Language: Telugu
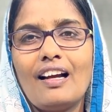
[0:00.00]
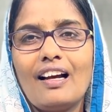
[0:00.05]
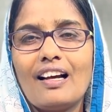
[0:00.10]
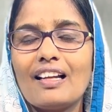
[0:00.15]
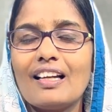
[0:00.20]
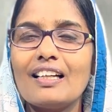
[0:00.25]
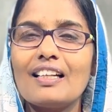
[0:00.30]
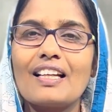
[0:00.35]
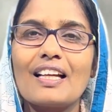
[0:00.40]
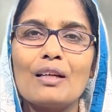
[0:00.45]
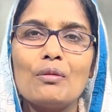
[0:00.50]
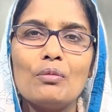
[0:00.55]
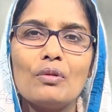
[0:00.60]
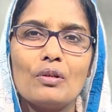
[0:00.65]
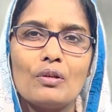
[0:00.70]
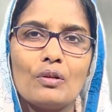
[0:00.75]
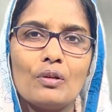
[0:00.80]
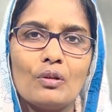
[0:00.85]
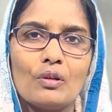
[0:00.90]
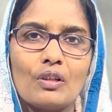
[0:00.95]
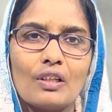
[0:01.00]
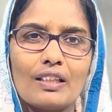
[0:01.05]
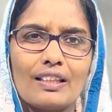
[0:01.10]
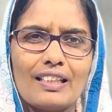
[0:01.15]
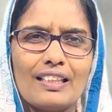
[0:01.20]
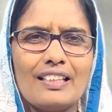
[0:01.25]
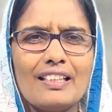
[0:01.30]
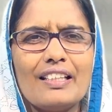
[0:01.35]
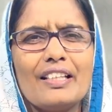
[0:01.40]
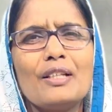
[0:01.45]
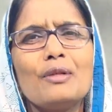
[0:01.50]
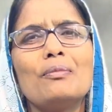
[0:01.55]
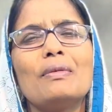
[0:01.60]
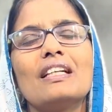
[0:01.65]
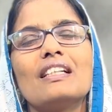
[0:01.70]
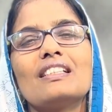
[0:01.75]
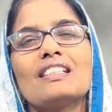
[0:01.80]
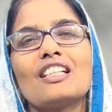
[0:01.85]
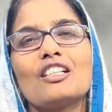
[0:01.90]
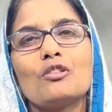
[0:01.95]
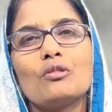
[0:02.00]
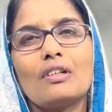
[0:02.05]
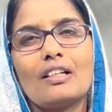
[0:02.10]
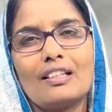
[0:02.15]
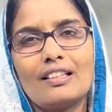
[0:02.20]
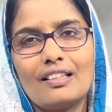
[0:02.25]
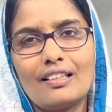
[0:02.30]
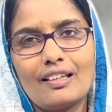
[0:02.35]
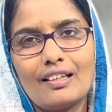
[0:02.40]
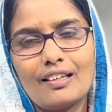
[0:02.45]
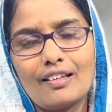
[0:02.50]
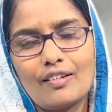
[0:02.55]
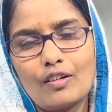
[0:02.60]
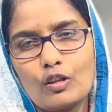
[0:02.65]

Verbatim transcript: అలాంటి టైంలో ఎన్ని మెడిసిన్ వాడినా